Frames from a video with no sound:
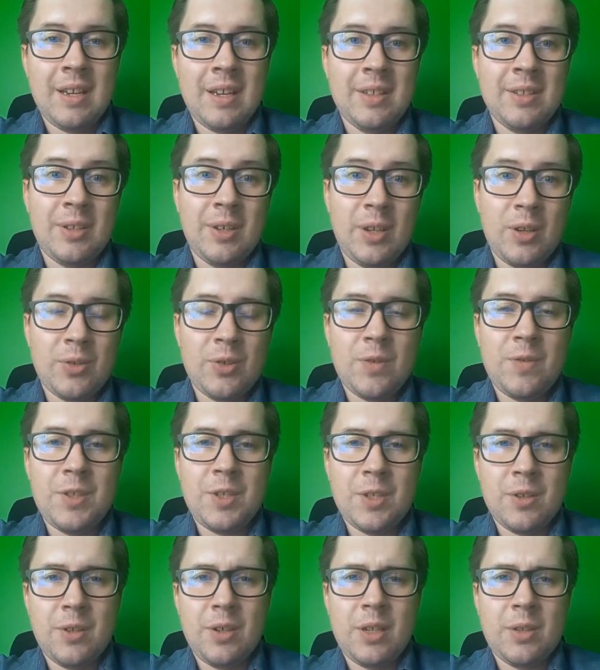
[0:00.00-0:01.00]
No i
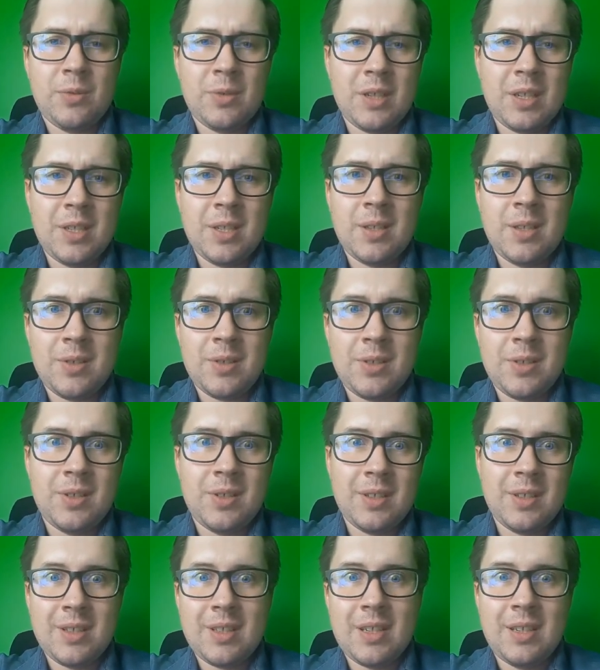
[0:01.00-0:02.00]
oczywiście, o ile tutaj scenarzyści
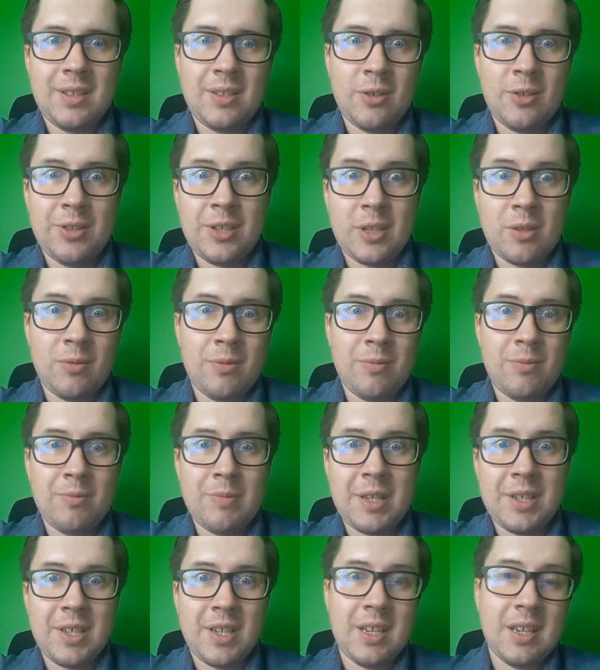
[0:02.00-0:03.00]
nam dali tego taką
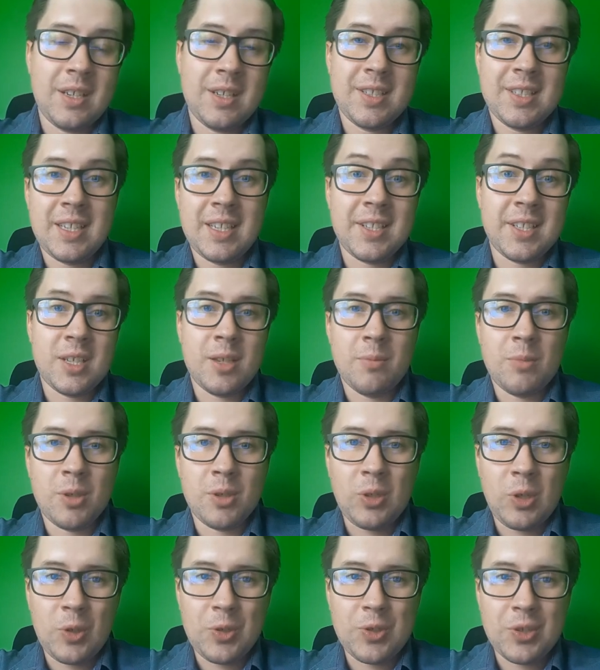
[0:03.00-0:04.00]
bardziej gangsterską
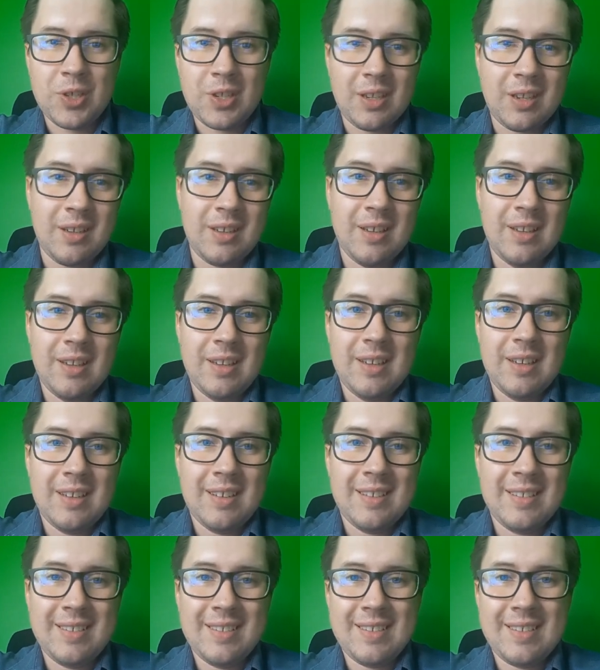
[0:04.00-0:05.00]
otoczkę
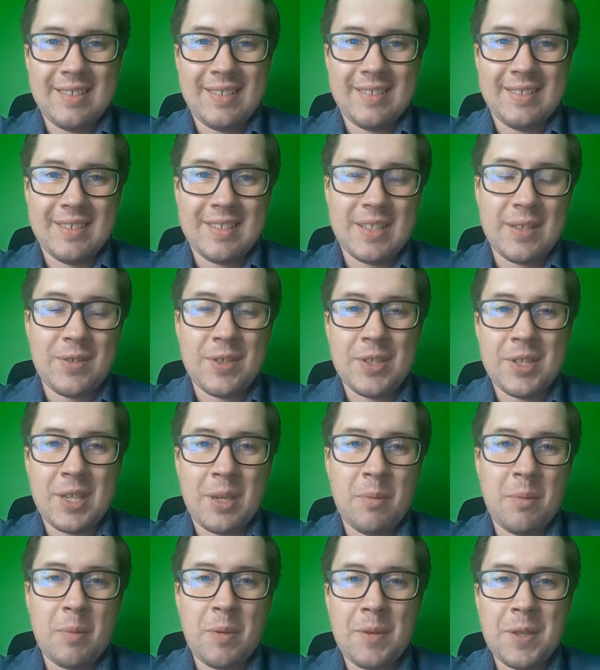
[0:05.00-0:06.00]
ze
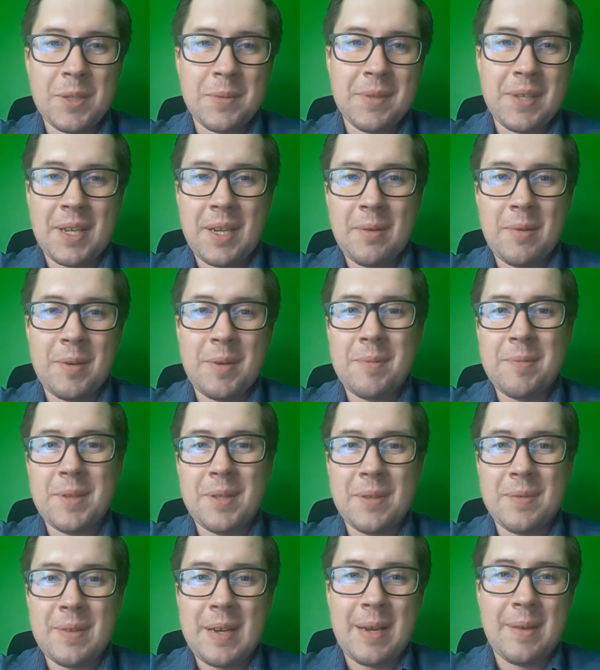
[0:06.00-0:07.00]
wszystkimi, powiedzmy, takimi
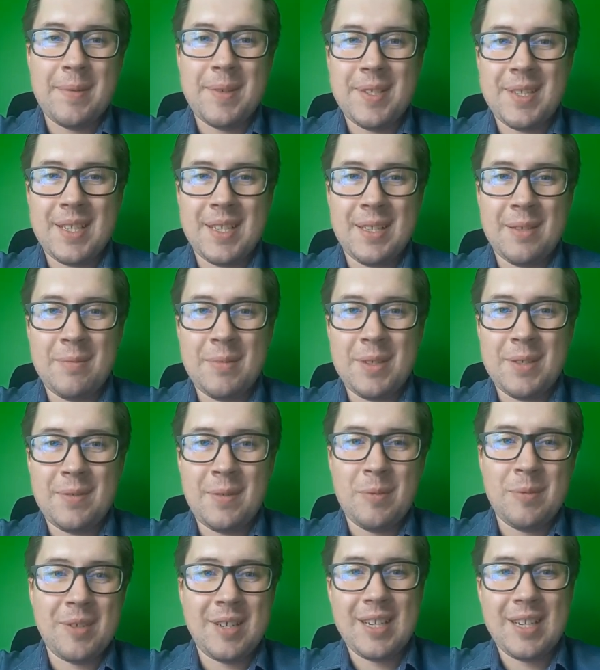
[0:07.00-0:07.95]
motywami znanymi z filmów